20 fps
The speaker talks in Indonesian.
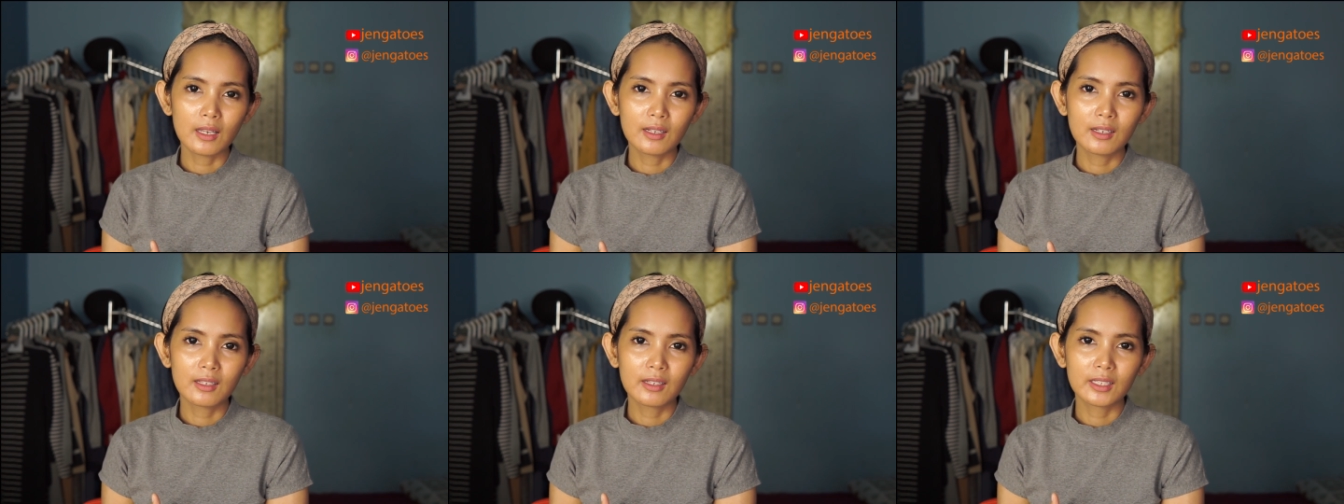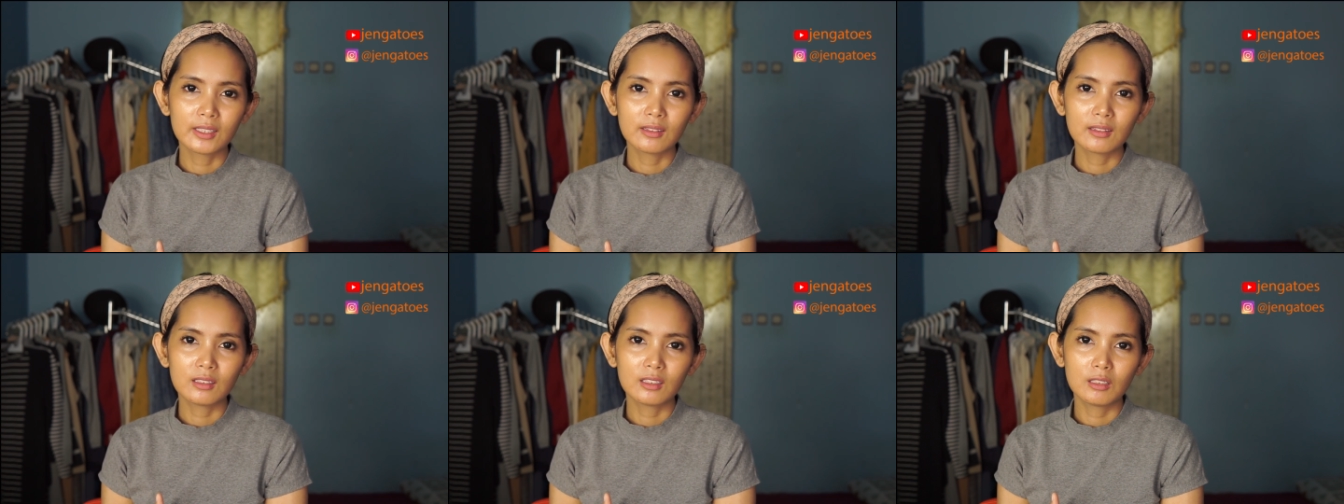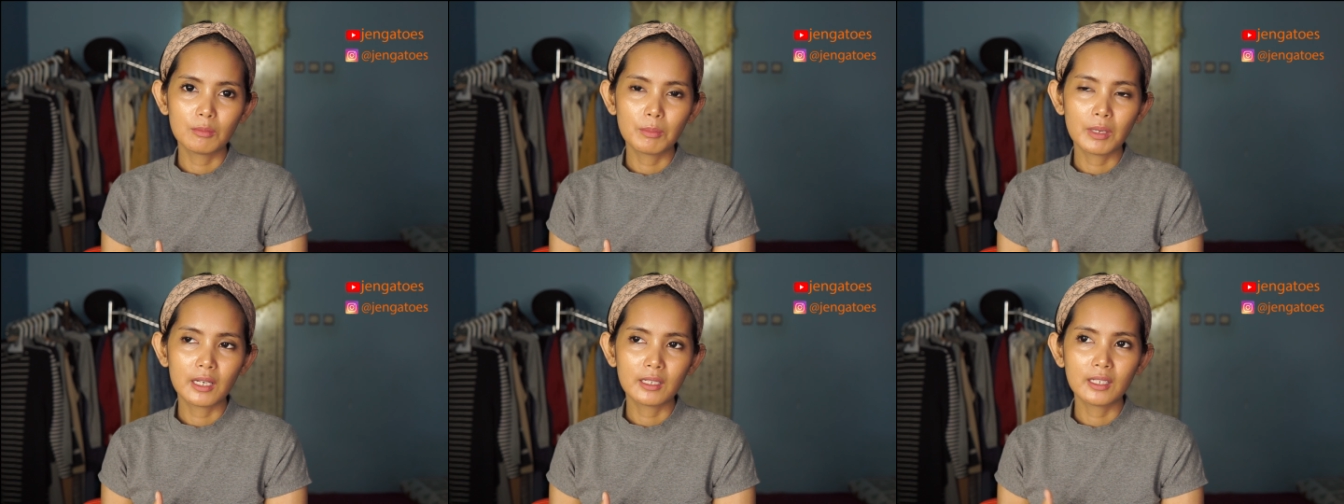dengan
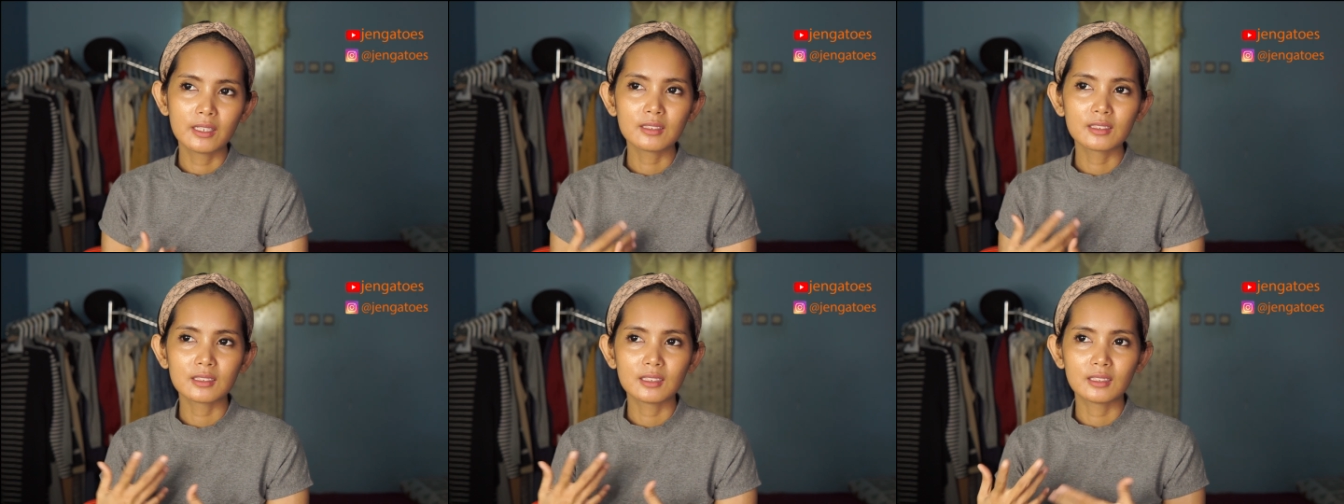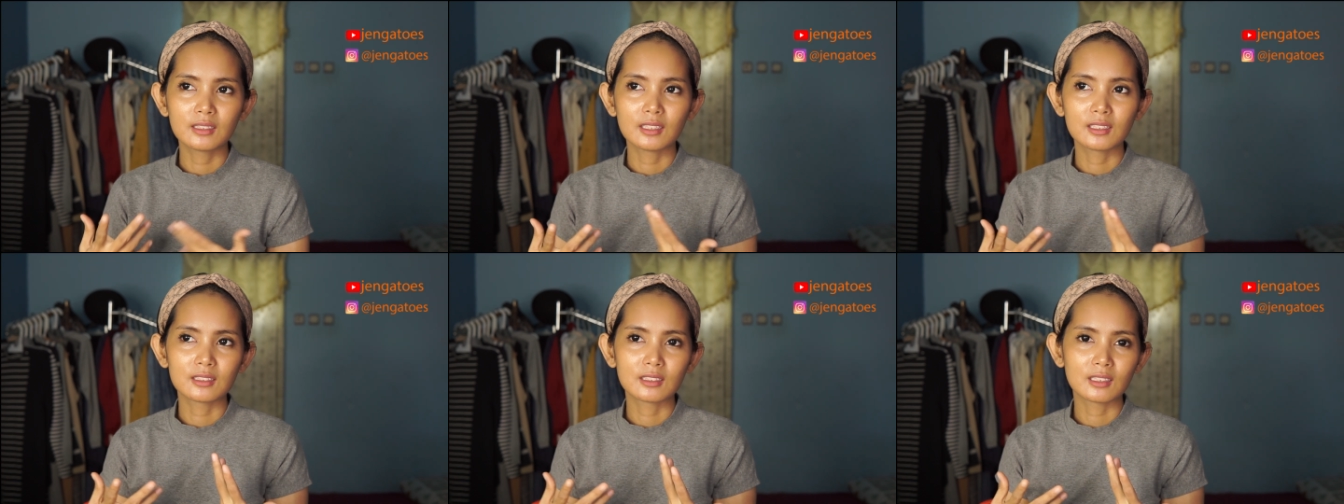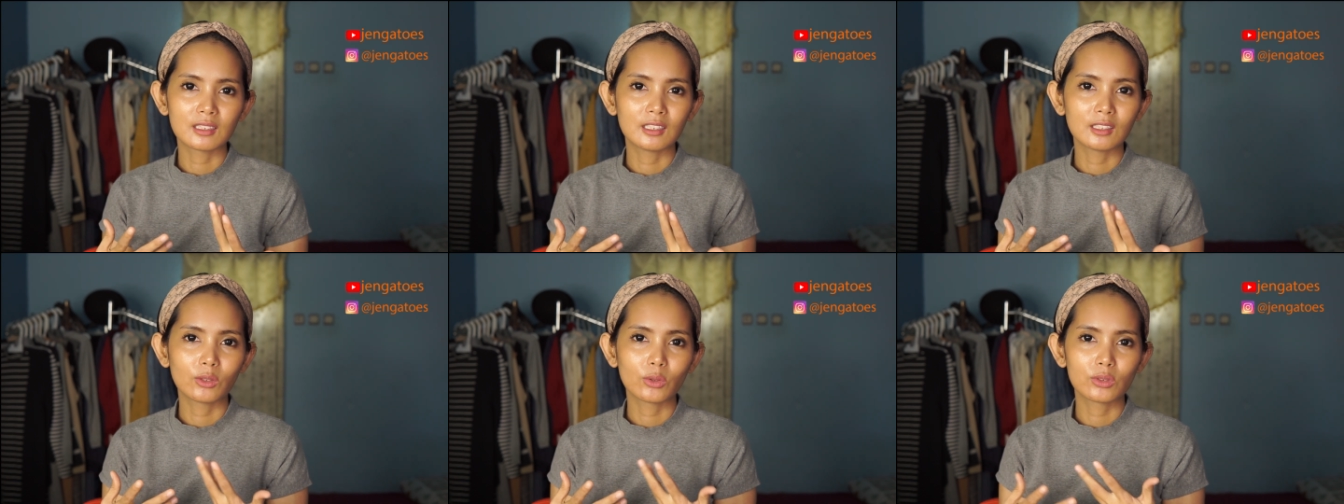tinggi badan sekitar
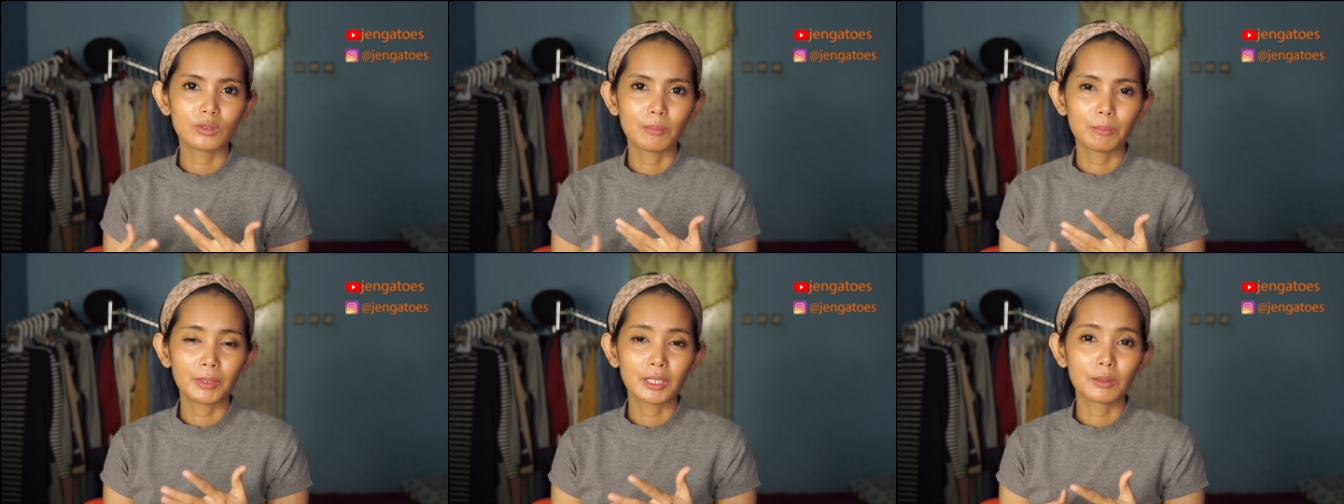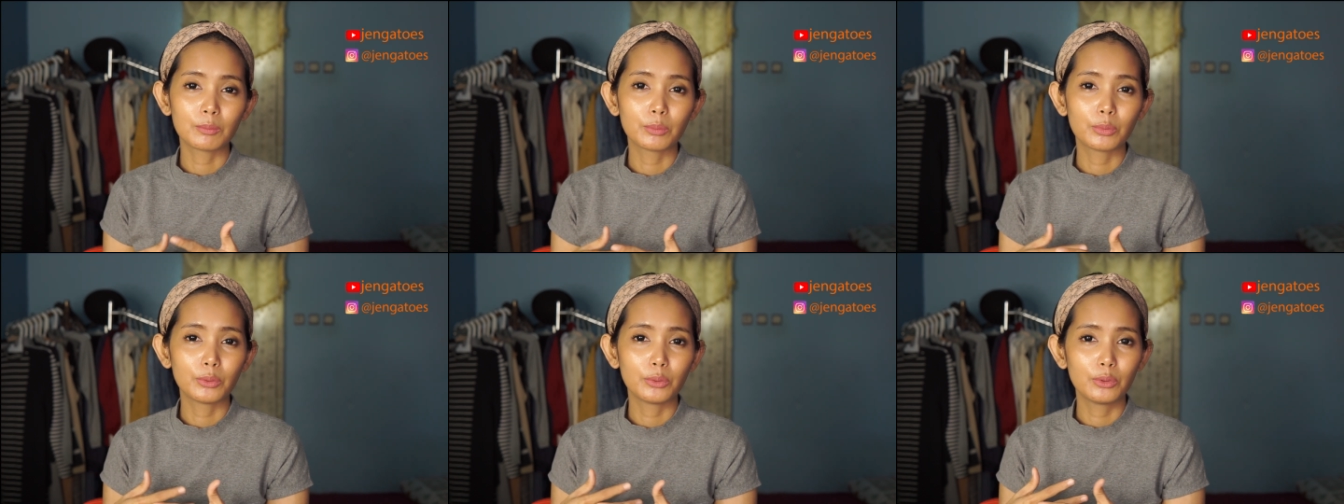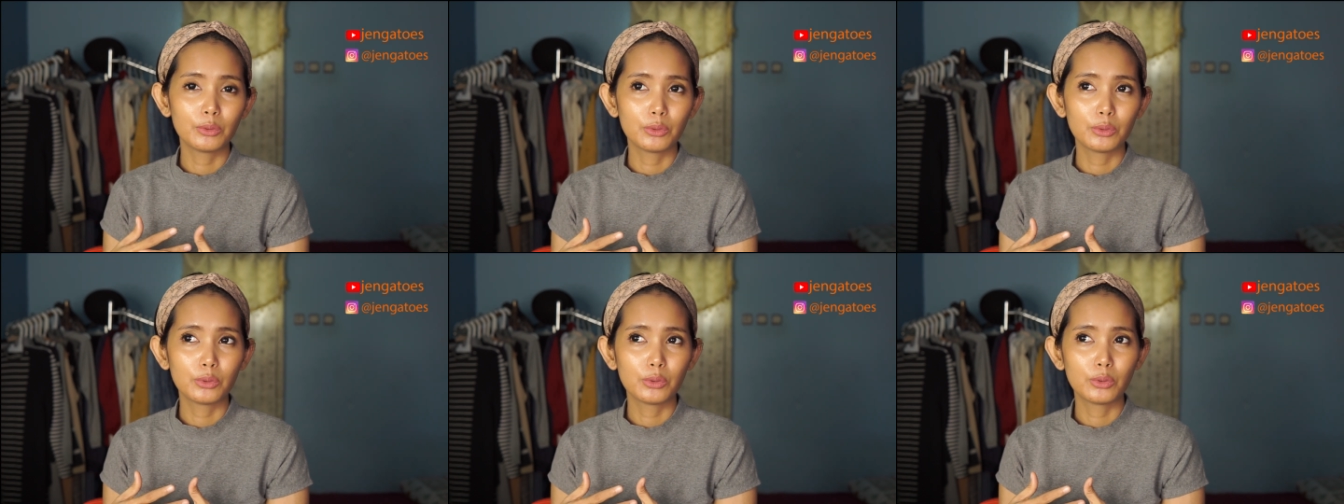
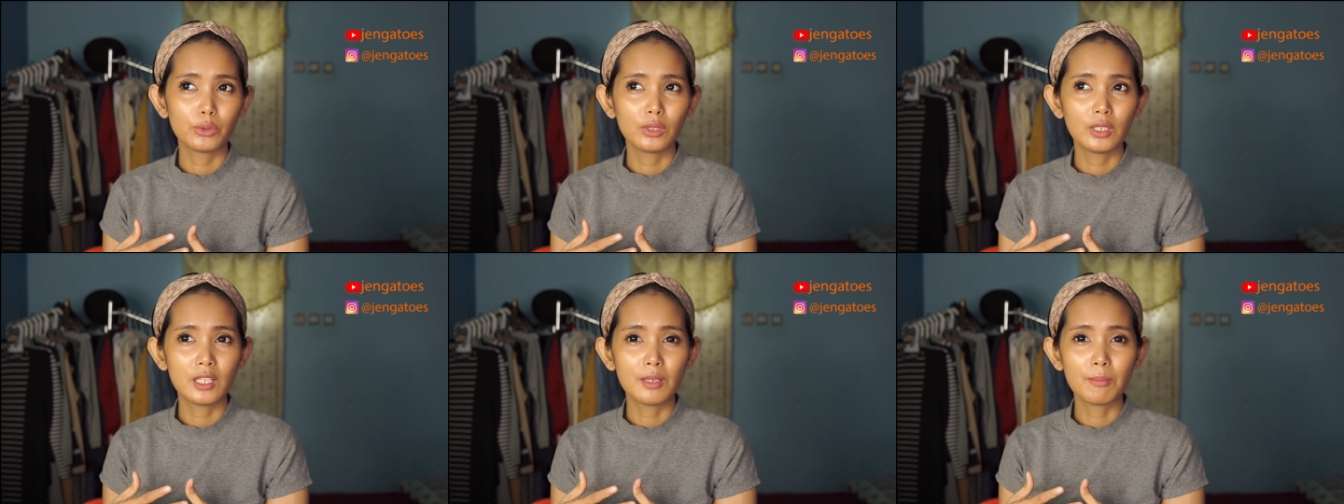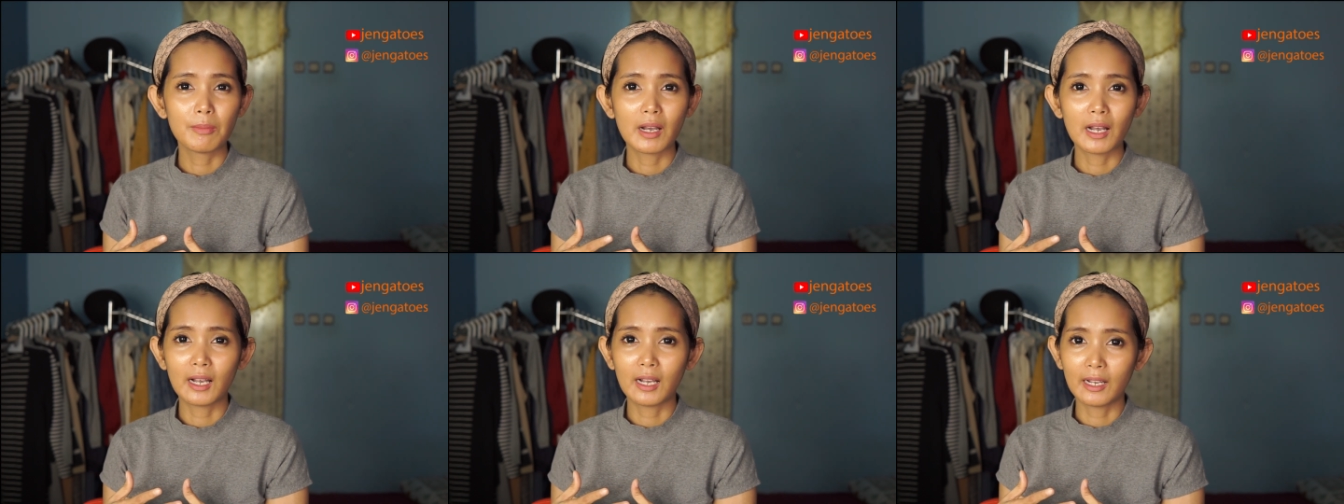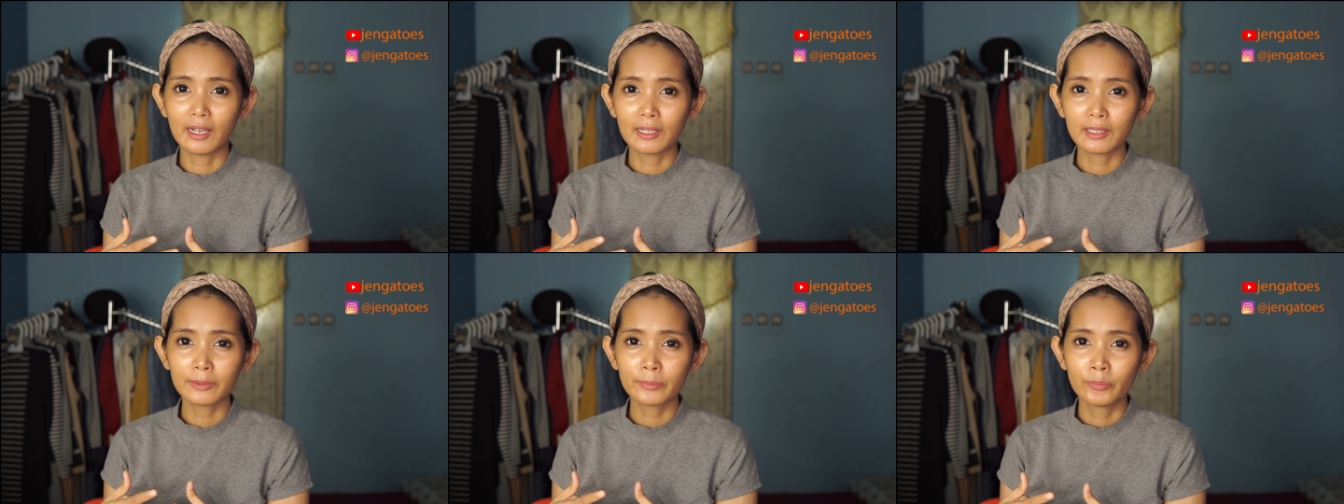
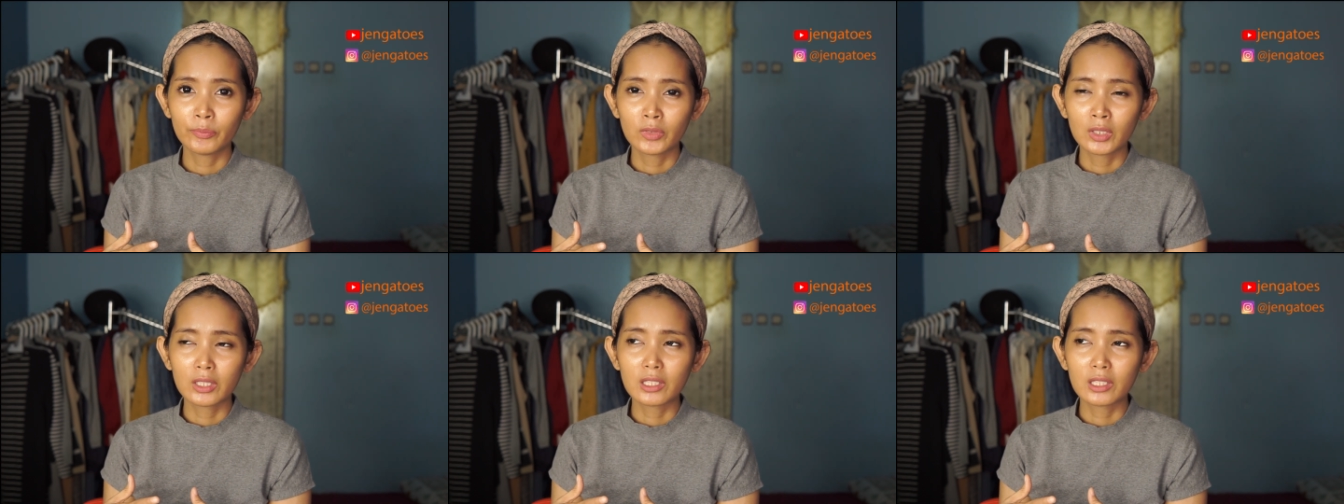145-an.